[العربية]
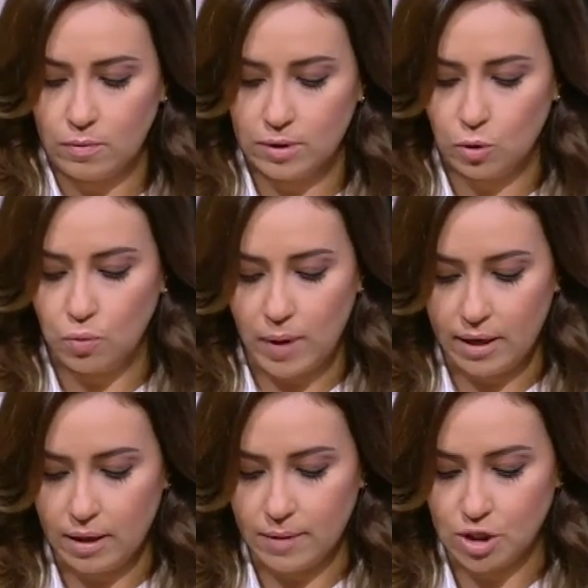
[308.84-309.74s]
طول ما
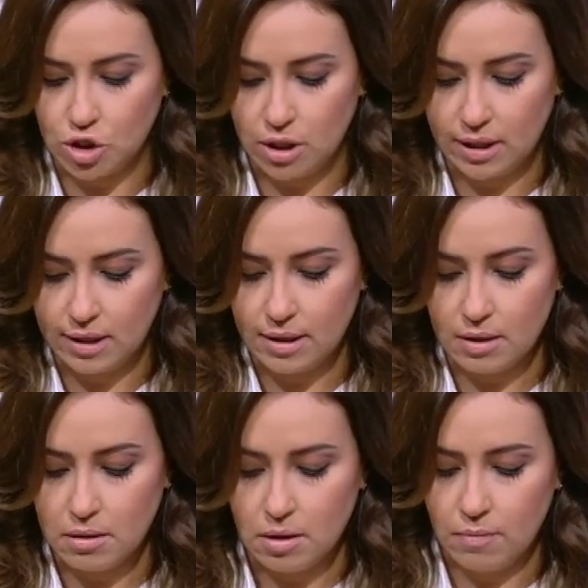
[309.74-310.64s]
احنا ماشيين كده
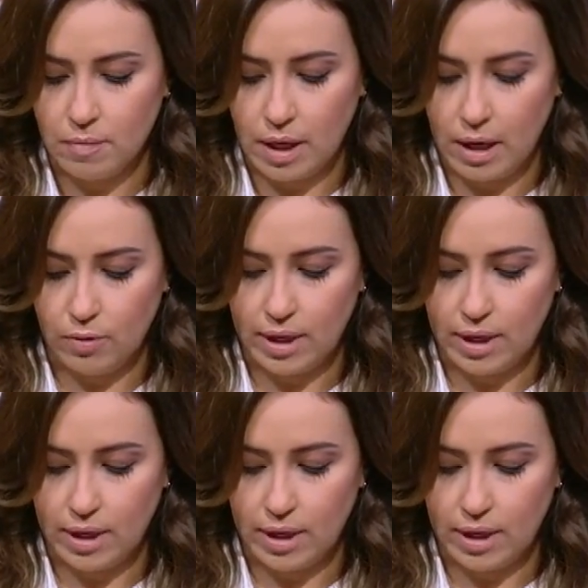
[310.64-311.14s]
بنحاول